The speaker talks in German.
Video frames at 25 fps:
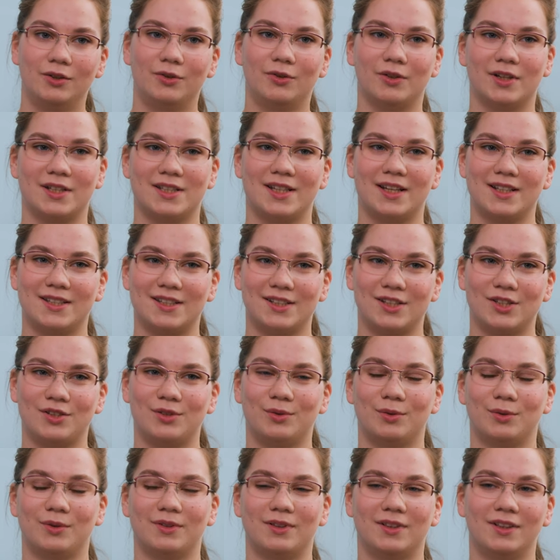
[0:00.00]
Und das hat sich
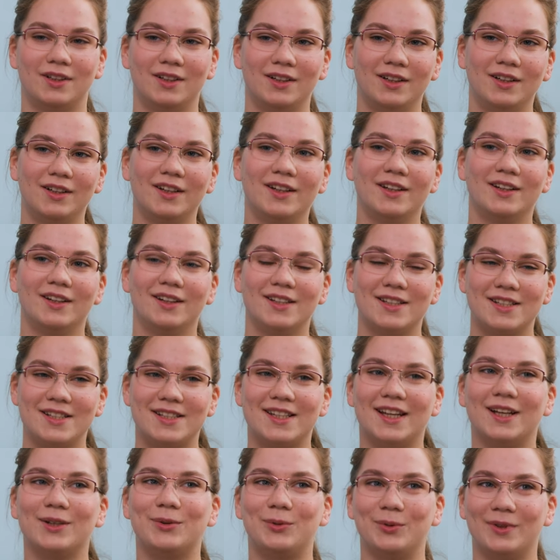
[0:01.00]
schon
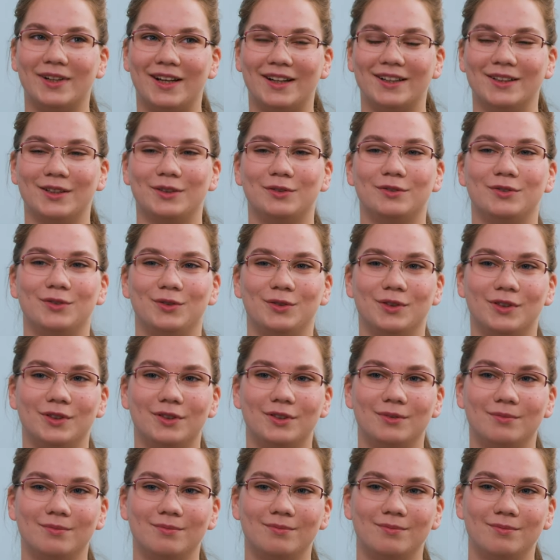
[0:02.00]
sehr gut
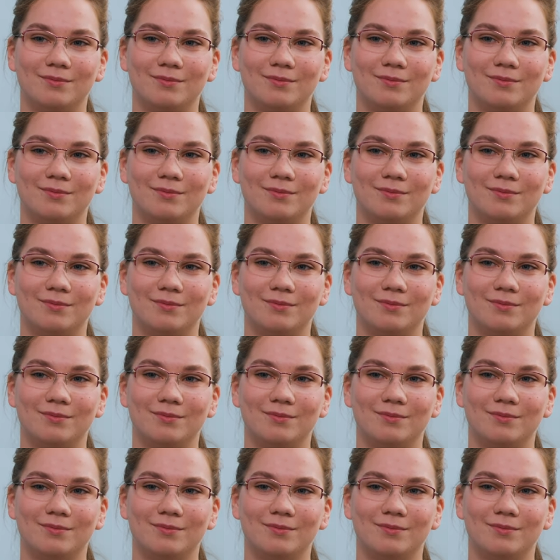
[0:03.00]
angefühlt.